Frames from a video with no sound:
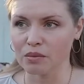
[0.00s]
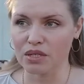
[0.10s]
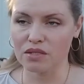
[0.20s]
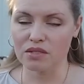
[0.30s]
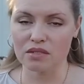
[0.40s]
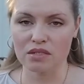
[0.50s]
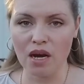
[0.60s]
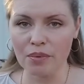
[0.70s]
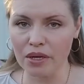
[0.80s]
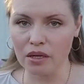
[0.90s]
простите,
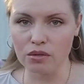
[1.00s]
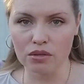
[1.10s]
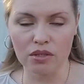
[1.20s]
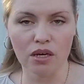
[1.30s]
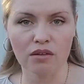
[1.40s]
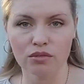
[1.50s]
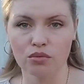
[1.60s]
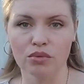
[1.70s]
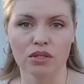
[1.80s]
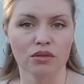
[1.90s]
тяпки, которые я говно
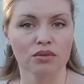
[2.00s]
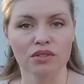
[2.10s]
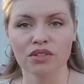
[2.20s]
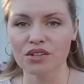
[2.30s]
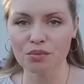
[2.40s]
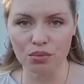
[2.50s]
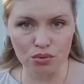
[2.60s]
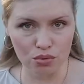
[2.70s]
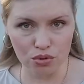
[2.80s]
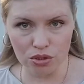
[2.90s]
убираю, я не
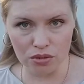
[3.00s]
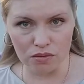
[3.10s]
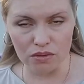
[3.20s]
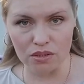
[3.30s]
буду учитывать.